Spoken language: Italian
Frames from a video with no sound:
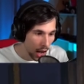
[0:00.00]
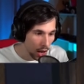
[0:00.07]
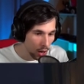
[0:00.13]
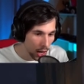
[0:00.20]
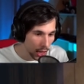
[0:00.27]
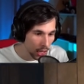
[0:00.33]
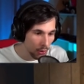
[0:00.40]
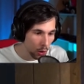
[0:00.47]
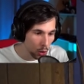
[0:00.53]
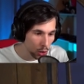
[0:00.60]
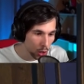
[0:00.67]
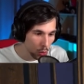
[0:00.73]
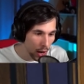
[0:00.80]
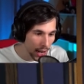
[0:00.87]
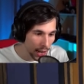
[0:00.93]
Allora, devo
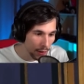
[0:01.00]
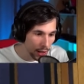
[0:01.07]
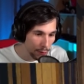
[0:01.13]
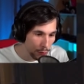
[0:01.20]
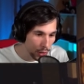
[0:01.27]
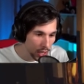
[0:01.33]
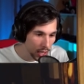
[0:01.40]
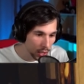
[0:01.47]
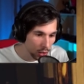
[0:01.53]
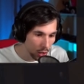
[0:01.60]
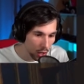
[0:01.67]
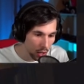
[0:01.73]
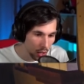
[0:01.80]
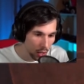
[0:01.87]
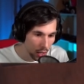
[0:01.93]
continuare
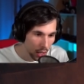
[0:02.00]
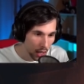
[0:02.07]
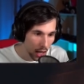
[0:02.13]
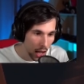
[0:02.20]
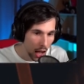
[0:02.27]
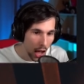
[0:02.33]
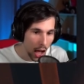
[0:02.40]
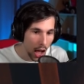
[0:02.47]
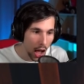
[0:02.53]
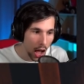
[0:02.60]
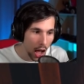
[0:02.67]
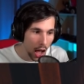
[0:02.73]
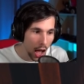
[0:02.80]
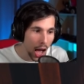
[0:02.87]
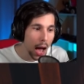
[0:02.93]
all'infinito?
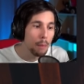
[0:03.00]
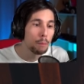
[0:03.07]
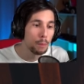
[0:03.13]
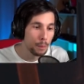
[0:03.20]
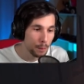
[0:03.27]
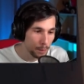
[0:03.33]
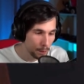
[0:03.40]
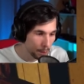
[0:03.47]
Ah!